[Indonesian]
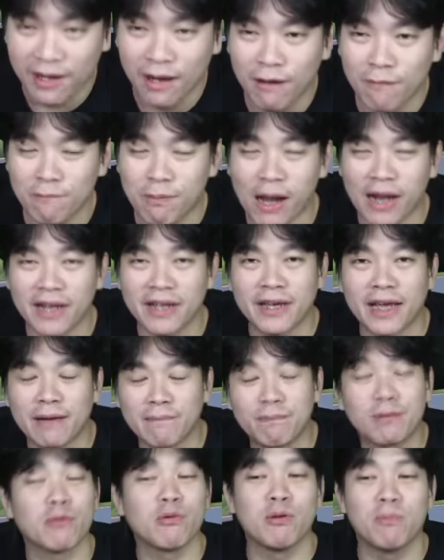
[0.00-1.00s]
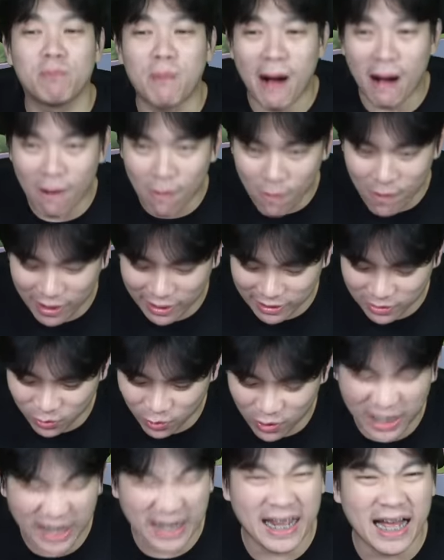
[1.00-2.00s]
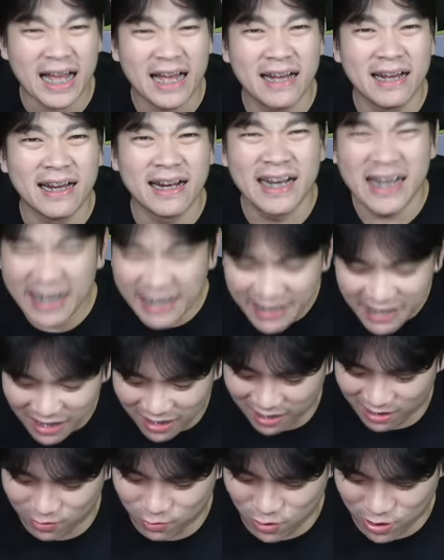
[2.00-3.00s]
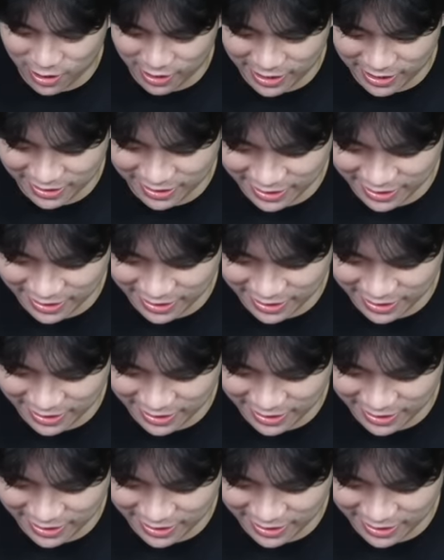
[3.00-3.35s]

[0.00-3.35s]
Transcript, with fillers: paling kayak berwibawa gitu loh kayak leader gue ngelihatnya